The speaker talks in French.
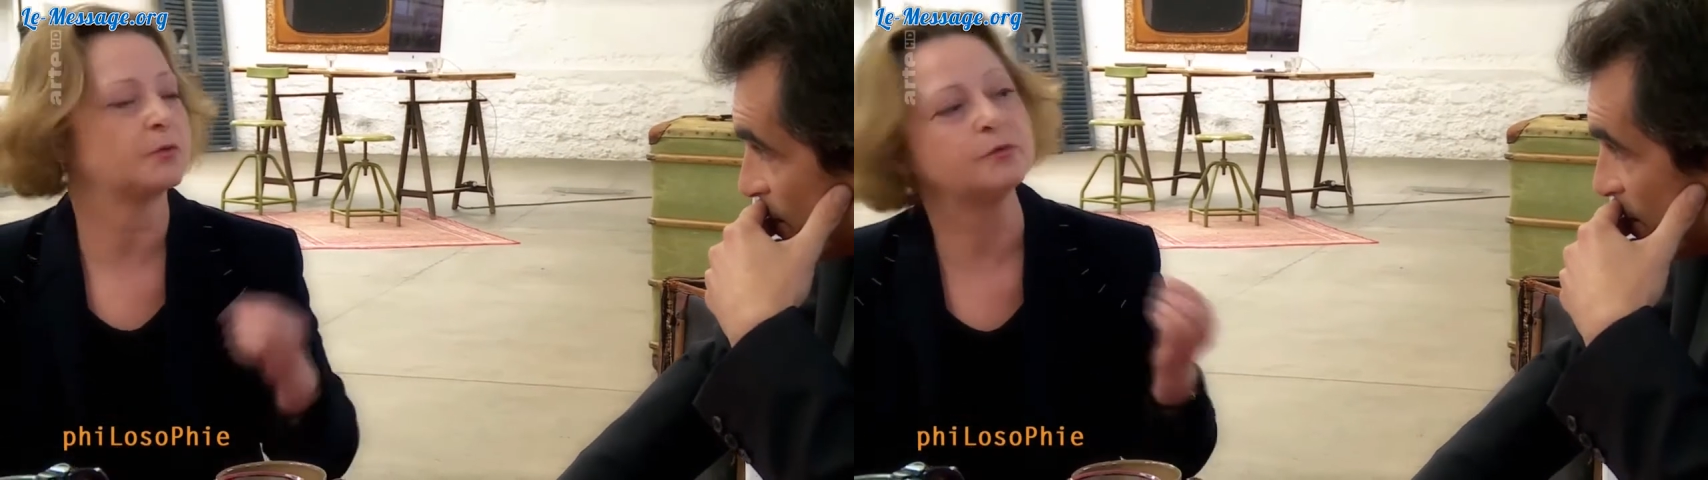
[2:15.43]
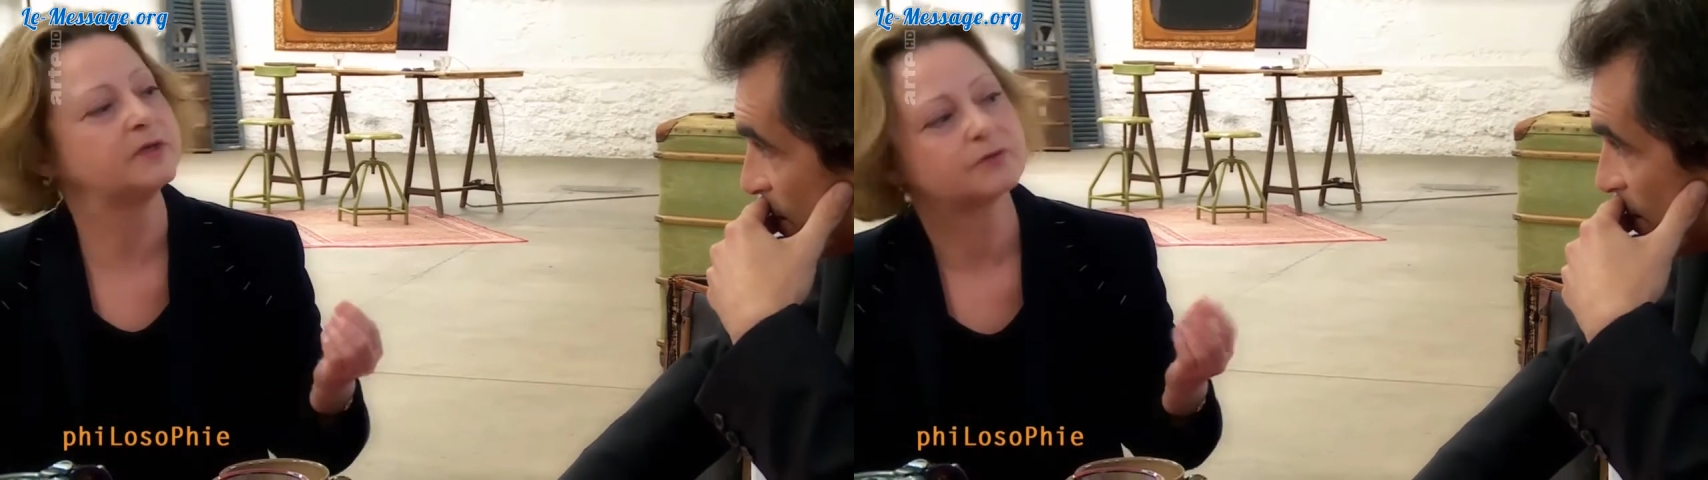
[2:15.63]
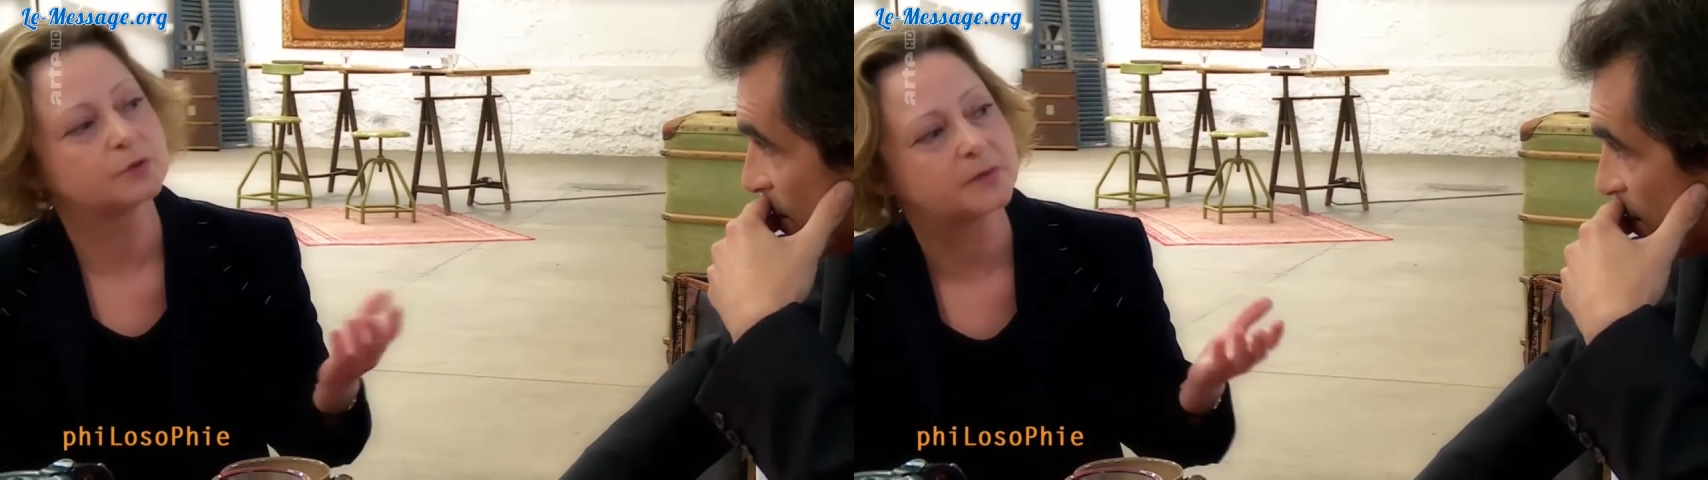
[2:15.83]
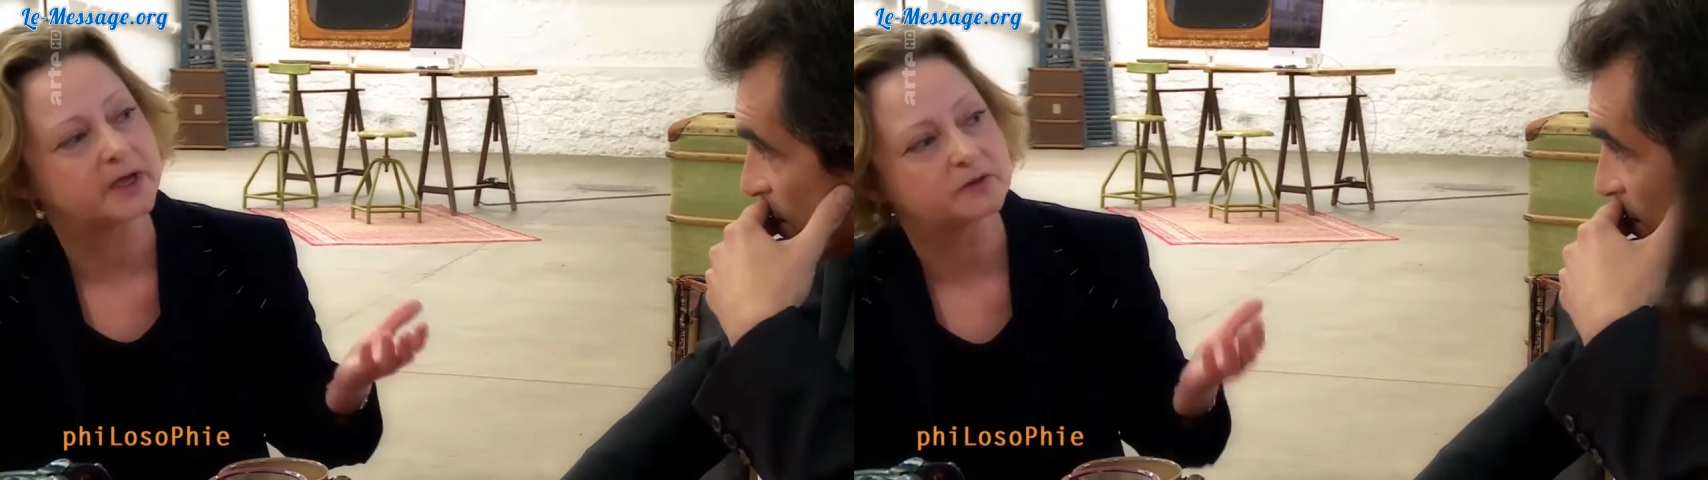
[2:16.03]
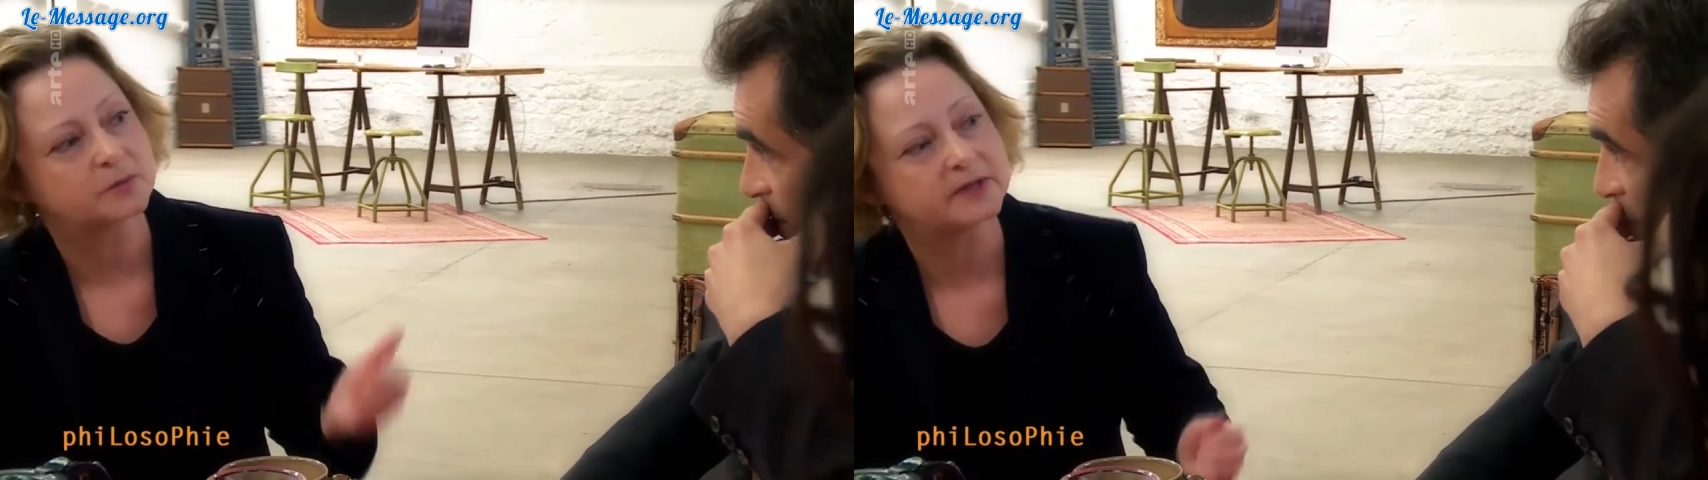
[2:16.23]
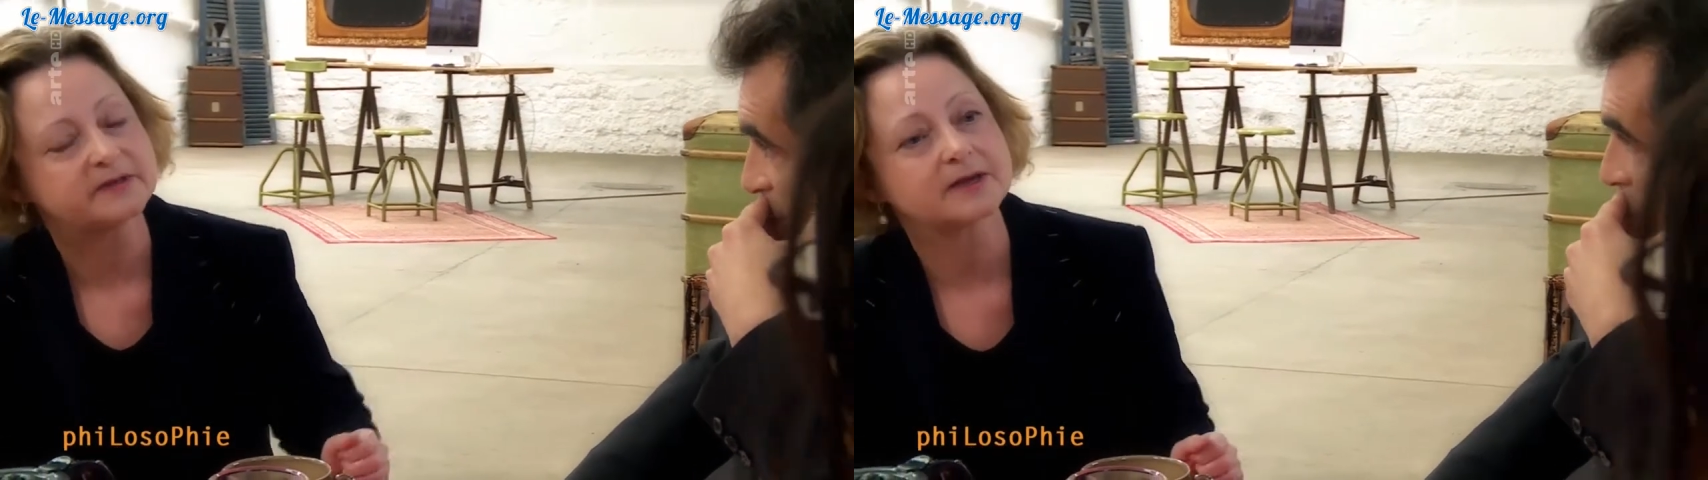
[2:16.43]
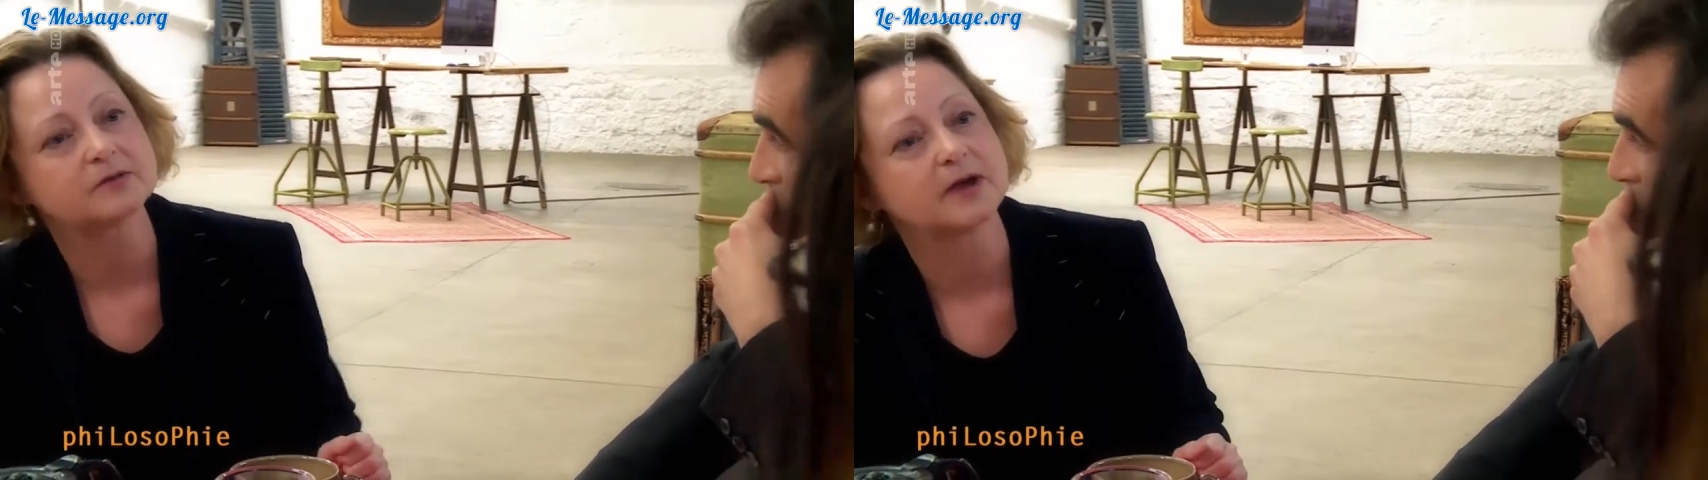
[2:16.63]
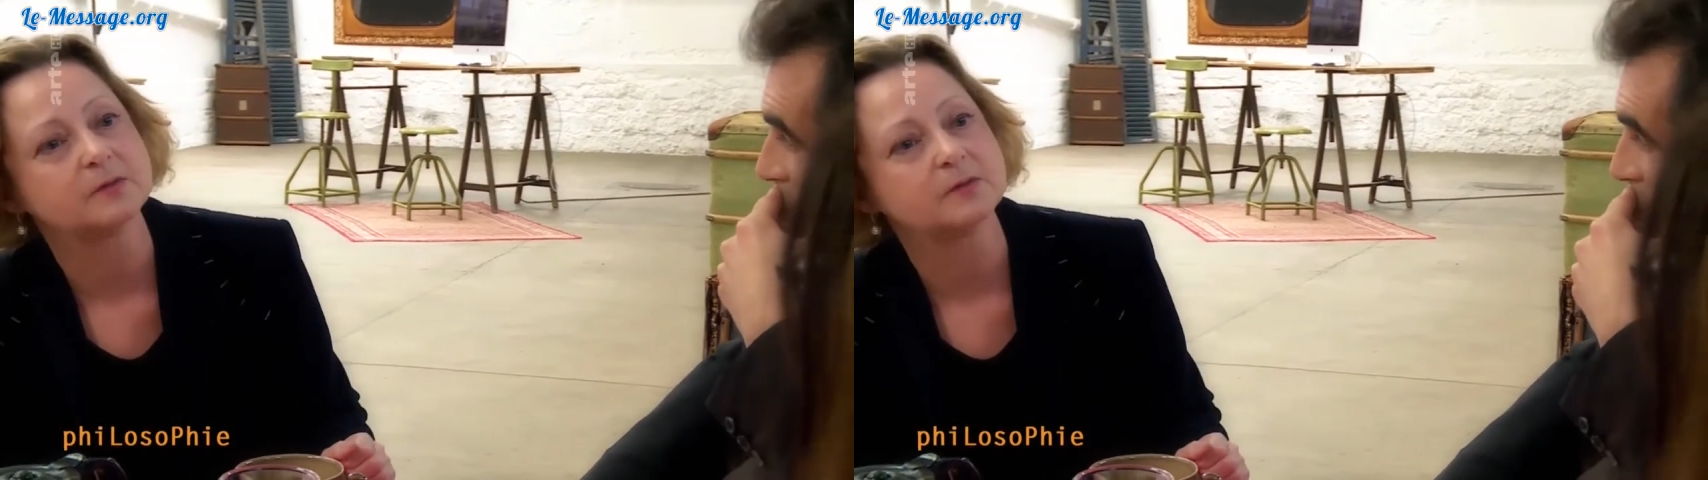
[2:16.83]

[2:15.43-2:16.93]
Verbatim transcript: nous défendons par exemple un directeur